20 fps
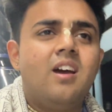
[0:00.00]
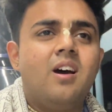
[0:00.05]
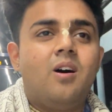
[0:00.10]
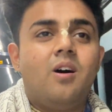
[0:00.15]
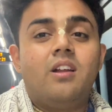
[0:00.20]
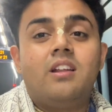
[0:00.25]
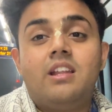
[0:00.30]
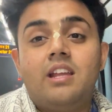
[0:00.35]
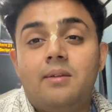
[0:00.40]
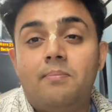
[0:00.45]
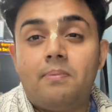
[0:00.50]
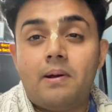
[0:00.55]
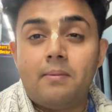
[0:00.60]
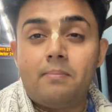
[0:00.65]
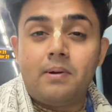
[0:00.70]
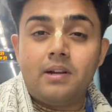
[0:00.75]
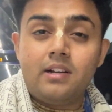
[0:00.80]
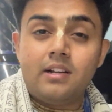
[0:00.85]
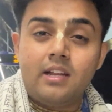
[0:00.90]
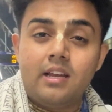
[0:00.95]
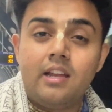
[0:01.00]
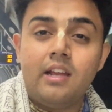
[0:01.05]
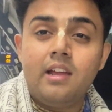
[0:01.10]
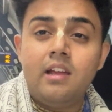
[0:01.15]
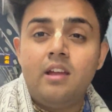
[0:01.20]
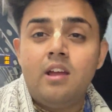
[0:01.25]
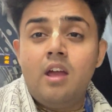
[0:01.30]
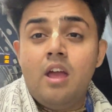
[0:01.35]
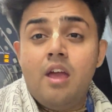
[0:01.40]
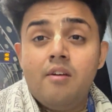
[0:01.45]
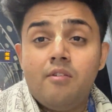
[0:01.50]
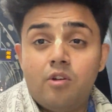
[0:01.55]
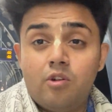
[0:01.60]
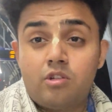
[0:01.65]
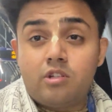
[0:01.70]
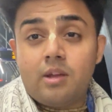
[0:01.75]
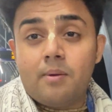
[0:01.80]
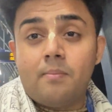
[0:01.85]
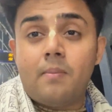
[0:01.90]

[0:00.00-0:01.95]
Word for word: और दीप अर्पण करेंगे फिर उसके